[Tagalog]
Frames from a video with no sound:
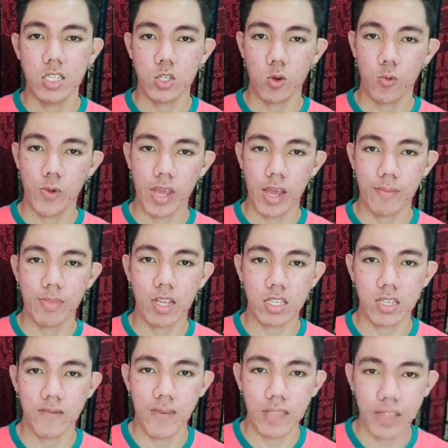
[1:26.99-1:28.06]
So we have the
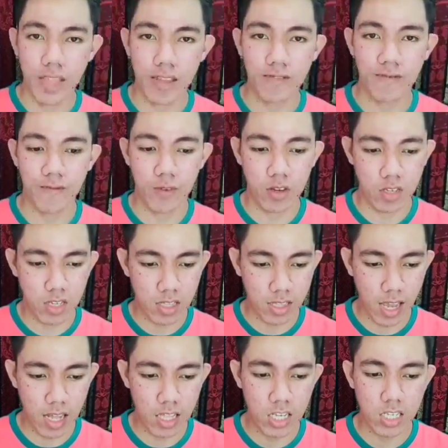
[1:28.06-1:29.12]
70th
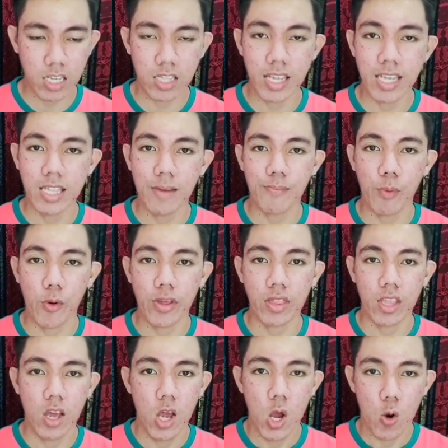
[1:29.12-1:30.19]
percentile is a data
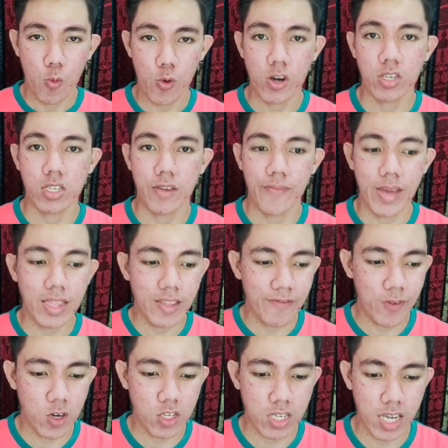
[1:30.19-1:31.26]
point where 70%
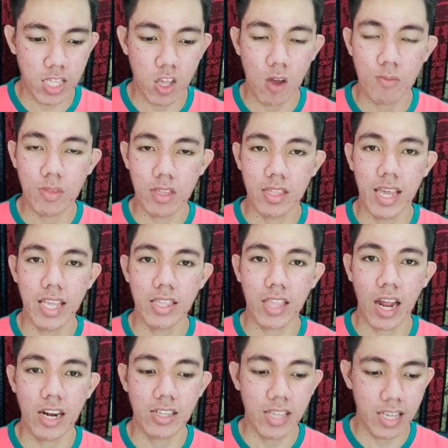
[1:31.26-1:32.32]
of the
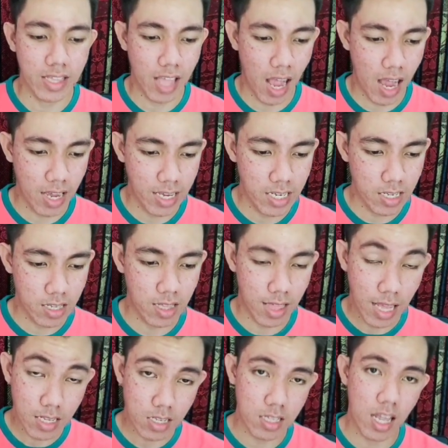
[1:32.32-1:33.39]
entire data is
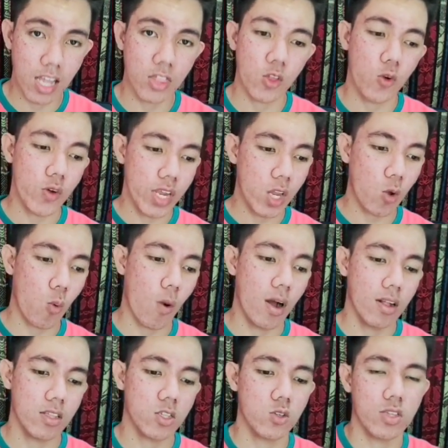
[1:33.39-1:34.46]
less than or
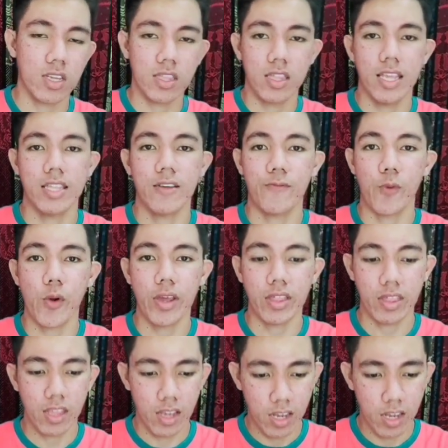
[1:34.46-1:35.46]
equal to that data point.